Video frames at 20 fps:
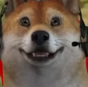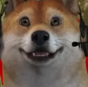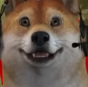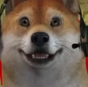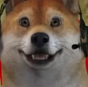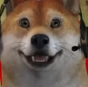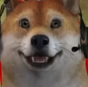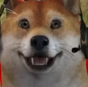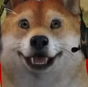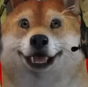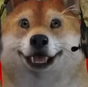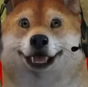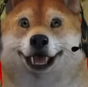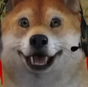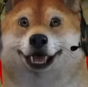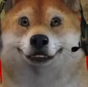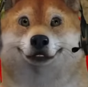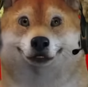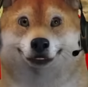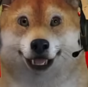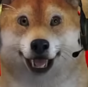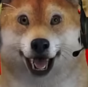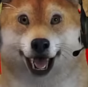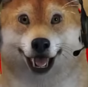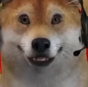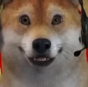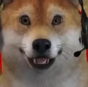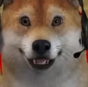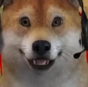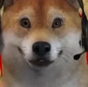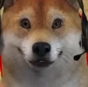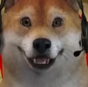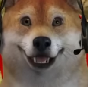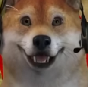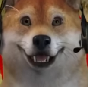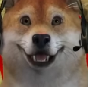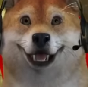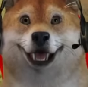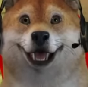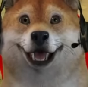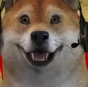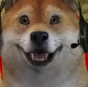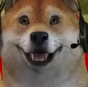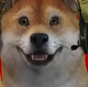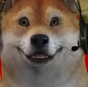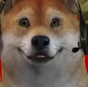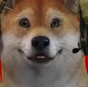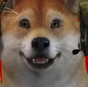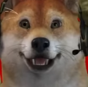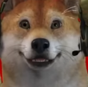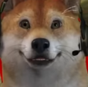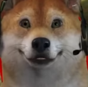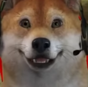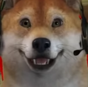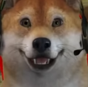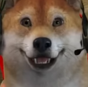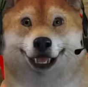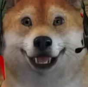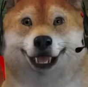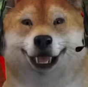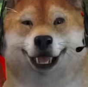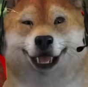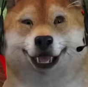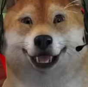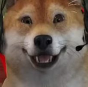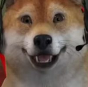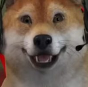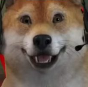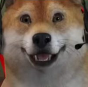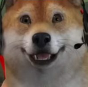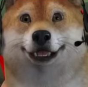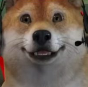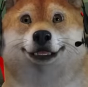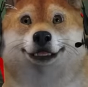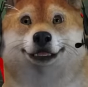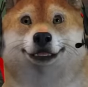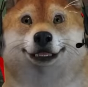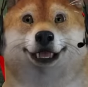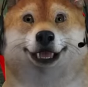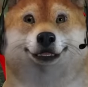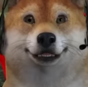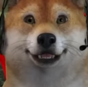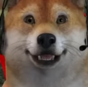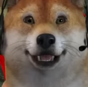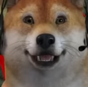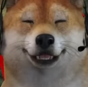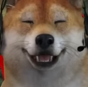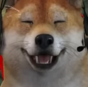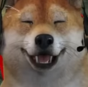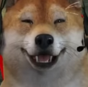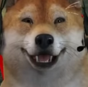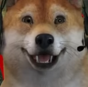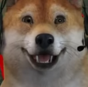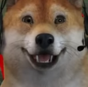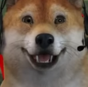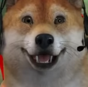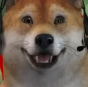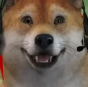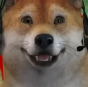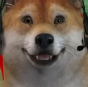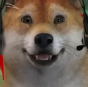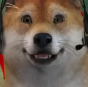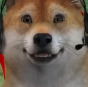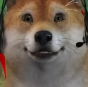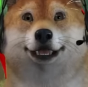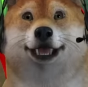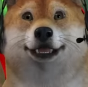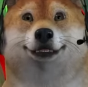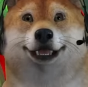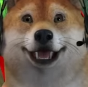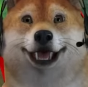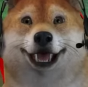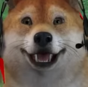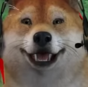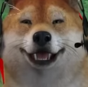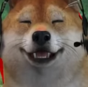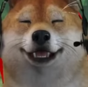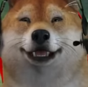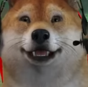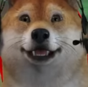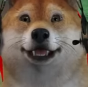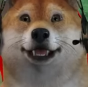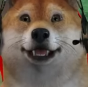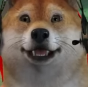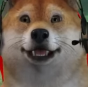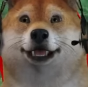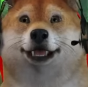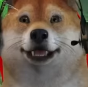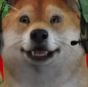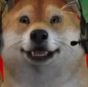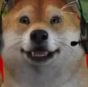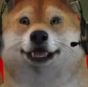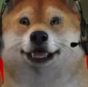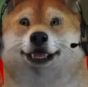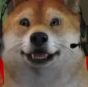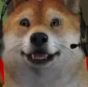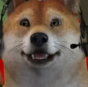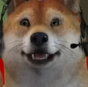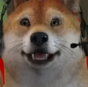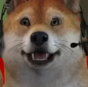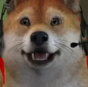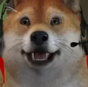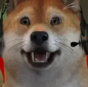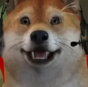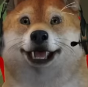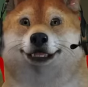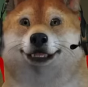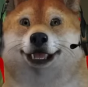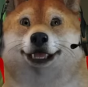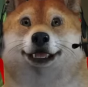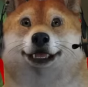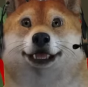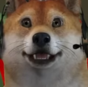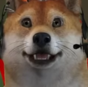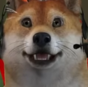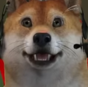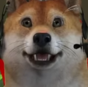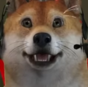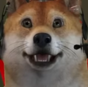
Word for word: Ini dia, ini dia. Mau kabur kemana? Kabur kemana? Ah? Kabur kemana? Ayo, mau kemana? Yo, yo, absen dulu yo.